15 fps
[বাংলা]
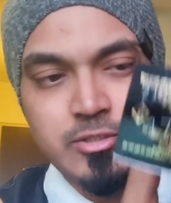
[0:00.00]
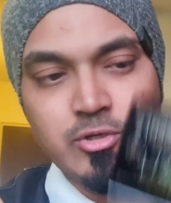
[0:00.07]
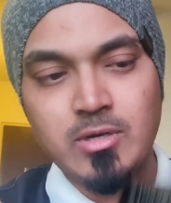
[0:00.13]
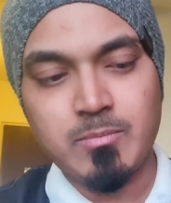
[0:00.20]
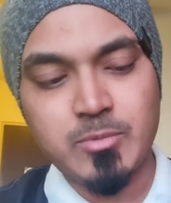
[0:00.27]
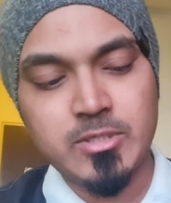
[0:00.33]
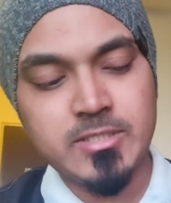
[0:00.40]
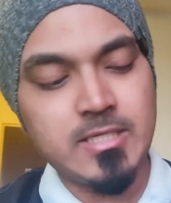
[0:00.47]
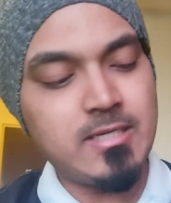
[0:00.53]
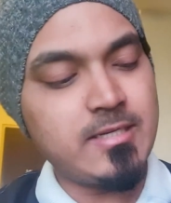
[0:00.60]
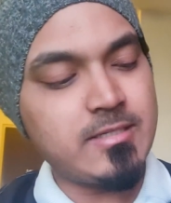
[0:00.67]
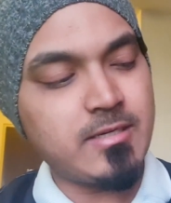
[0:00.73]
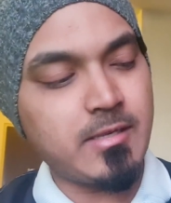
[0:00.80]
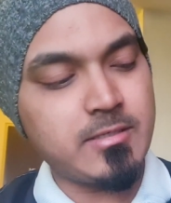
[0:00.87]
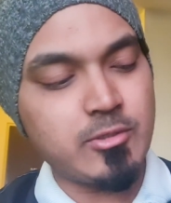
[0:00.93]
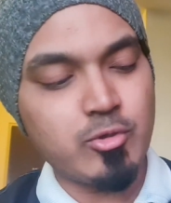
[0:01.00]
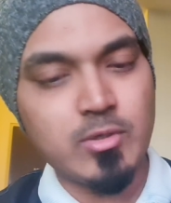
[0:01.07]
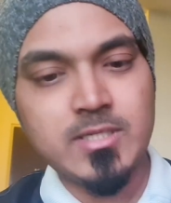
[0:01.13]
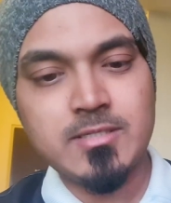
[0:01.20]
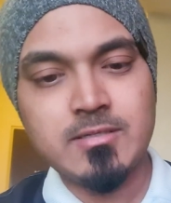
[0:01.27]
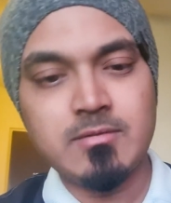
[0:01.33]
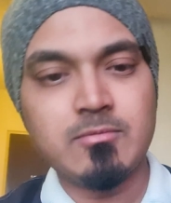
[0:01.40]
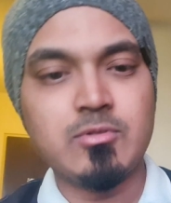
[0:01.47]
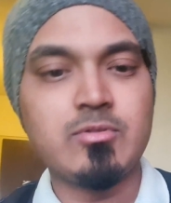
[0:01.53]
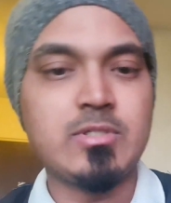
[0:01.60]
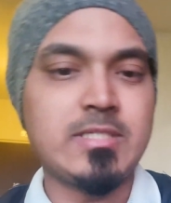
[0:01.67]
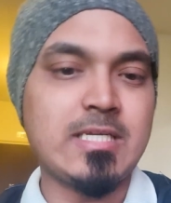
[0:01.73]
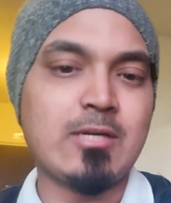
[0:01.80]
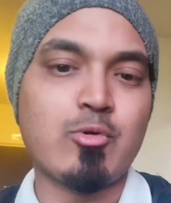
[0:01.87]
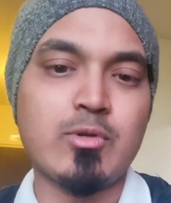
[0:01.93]
যেগুলো আপনারা চাইলে ইন্টারেস্টেড হলে
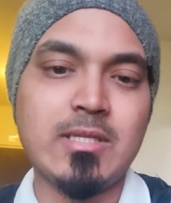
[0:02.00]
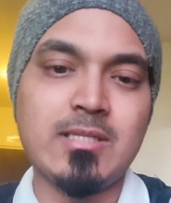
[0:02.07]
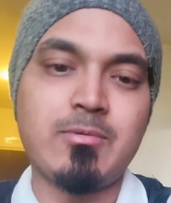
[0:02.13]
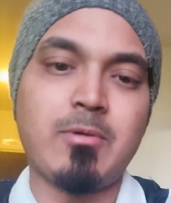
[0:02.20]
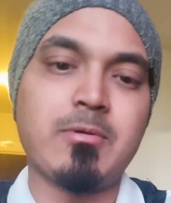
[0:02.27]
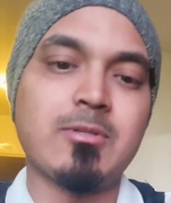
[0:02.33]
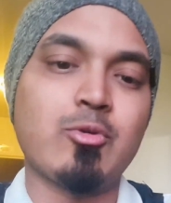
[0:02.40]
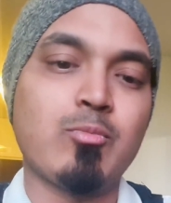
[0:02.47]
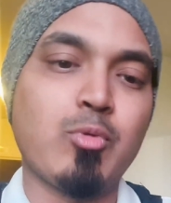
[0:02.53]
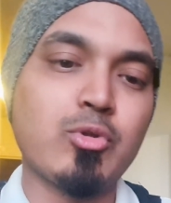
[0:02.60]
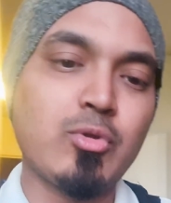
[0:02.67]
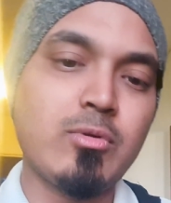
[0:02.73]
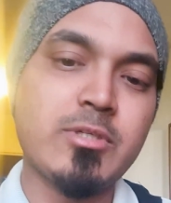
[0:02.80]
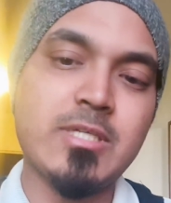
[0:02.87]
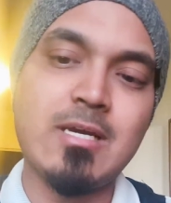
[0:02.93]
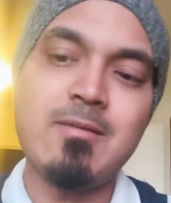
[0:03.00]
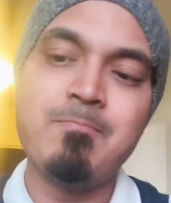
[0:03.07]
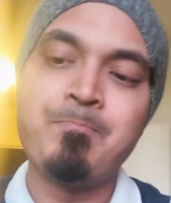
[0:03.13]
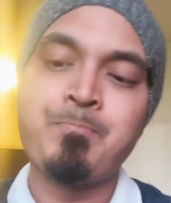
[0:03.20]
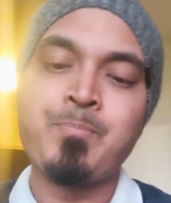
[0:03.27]
চেক করে দেখতে পারবেন তো বোতলটা